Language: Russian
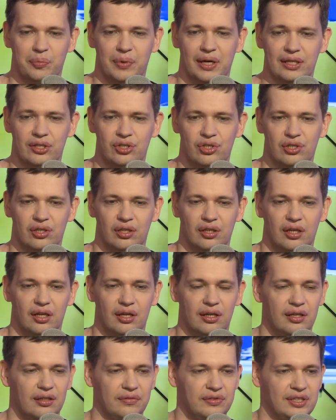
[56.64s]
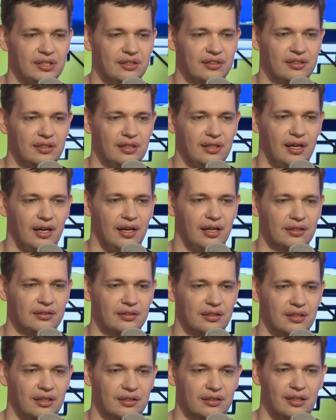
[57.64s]
матчи. Я всегда,
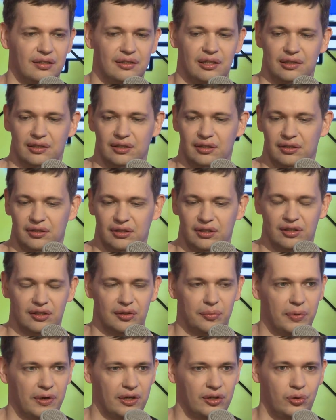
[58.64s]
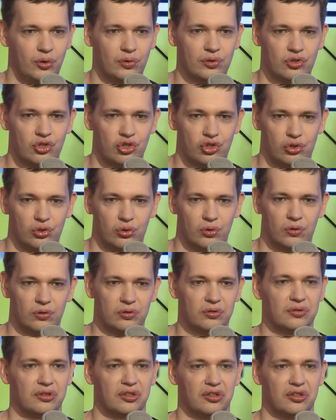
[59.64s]
когда такие игры проходят, жду